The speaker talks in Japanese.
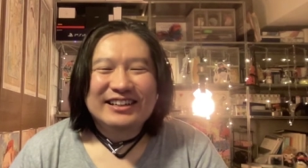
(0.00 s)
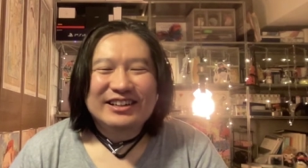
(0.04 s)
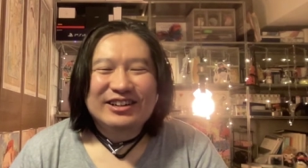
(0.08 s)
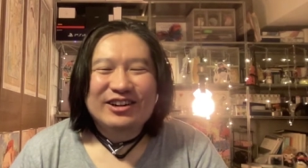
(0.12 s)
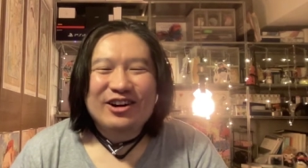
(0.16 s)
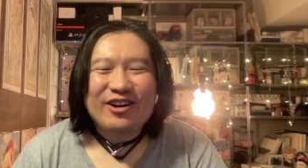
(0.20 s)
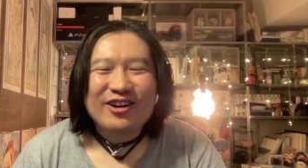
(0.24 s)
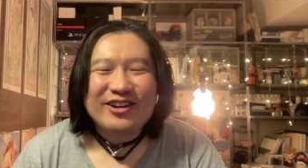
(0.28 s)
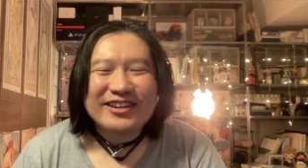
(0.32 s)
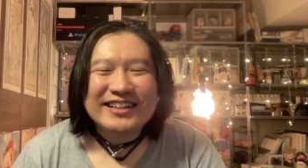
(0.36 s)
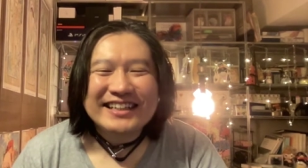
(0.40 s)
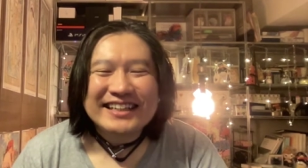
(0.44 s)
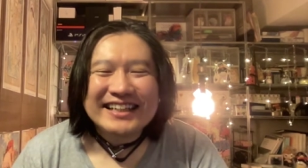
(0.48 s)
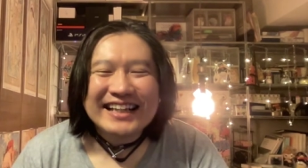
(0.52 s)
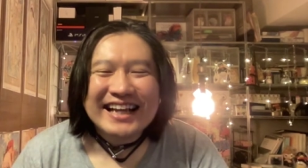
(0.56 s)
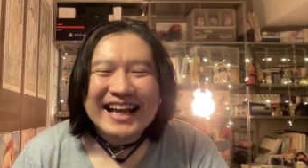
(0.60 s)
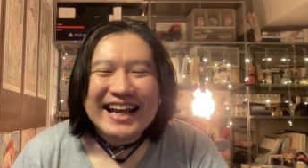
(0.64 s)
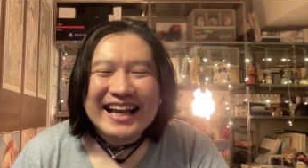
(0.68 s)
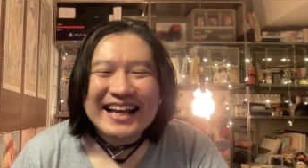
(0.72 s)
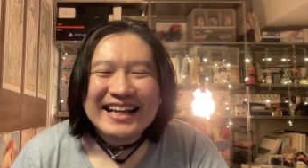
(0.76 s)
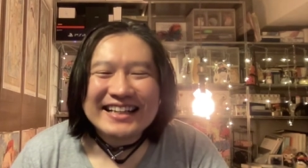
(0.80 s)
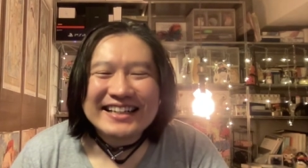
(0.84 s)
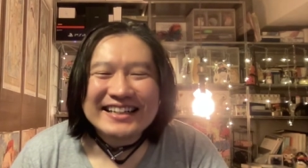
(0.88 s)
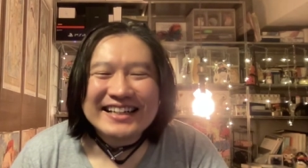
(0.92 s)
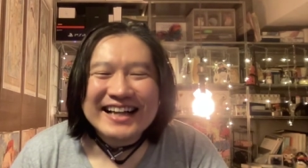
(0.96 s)
ご機
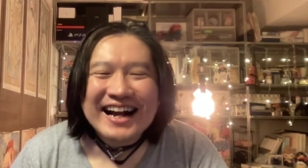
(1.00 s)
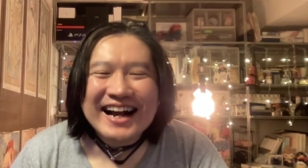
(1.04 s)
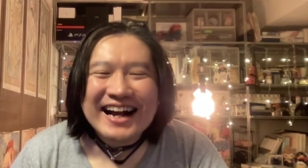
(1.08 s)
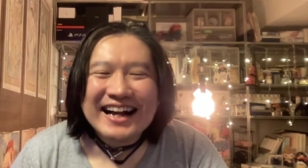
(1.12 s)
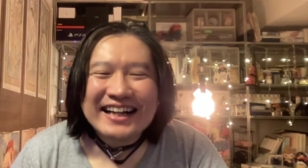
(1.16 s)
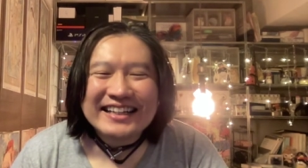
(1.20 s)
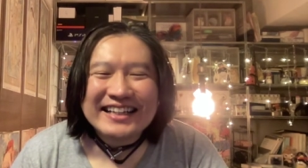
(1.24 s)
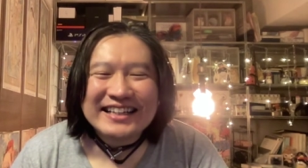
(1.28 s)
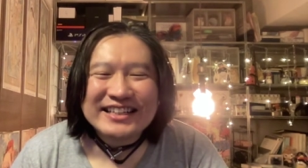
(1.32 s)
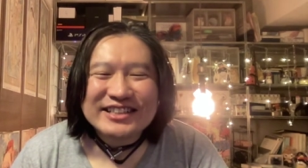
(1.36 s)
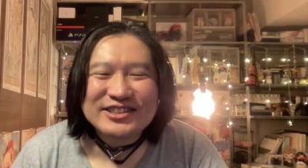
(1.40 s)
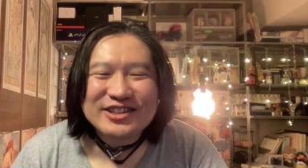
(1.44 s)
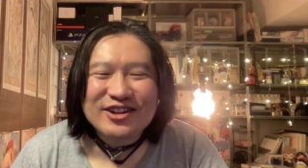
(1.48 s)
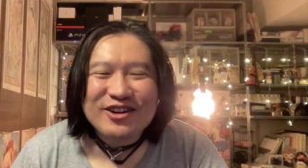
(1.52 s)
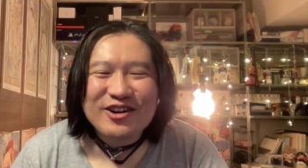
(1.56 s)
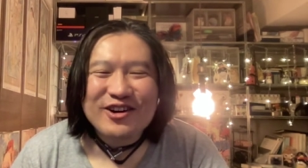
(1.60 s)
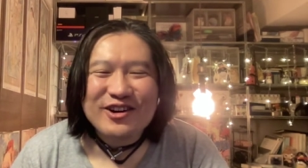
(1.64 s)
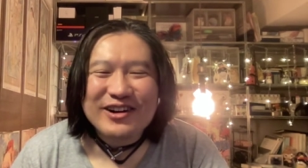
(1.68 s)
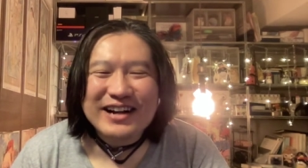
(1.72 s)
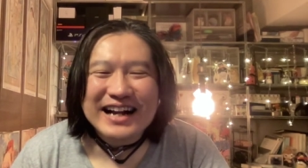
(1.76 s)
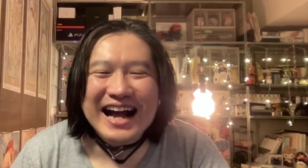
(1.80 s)
嫌いかがでしょう